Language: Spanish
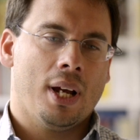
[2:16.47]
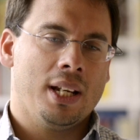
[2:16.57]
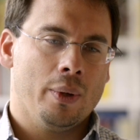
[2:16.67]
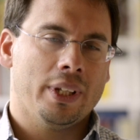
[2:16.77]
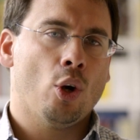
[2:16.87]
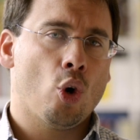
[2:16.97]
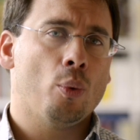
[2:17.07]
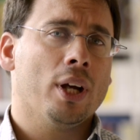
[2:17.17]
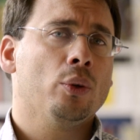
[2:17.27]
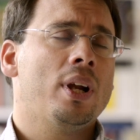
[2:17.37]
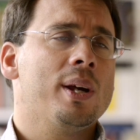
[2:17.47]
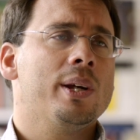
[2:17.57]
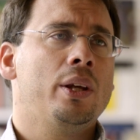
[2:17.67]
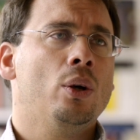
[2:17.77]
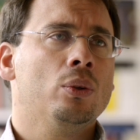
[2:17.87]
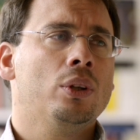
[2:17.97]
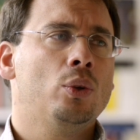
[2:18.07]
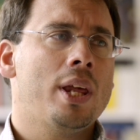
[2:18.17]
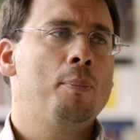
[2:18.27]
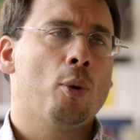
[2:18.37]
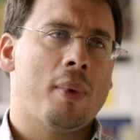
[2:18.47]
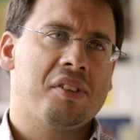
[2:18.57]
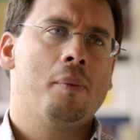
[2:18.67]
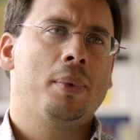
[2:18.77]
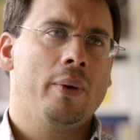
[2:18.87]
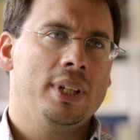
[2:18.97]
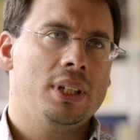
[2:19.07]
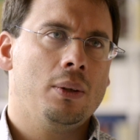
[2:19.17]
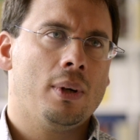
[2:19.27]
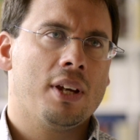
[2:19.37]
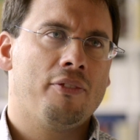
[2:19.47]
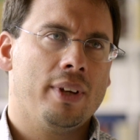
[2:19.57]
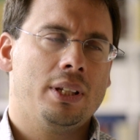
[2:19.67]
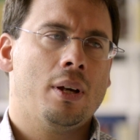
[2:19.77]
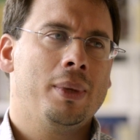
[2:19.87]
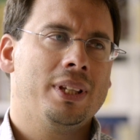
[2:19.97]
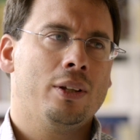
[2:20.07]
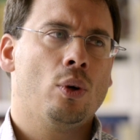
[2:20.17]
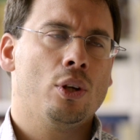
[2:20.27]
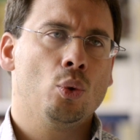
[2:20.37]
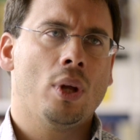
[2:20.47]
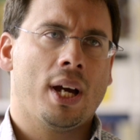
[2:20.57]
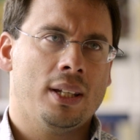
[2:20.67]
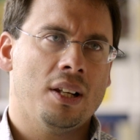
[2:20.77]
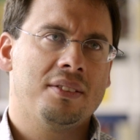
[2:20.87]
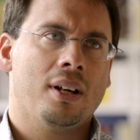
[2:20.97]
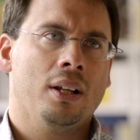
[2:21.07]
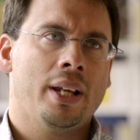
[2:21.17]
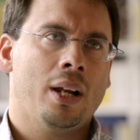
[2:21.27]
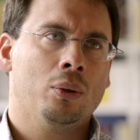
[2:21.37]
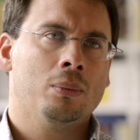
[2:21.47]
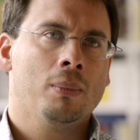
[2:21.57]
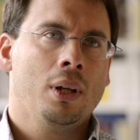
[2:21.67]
a nivel de los gobiernos de la región, de una diplomacia preventiva que efectivamente nos ayude a canalizar el diálogo.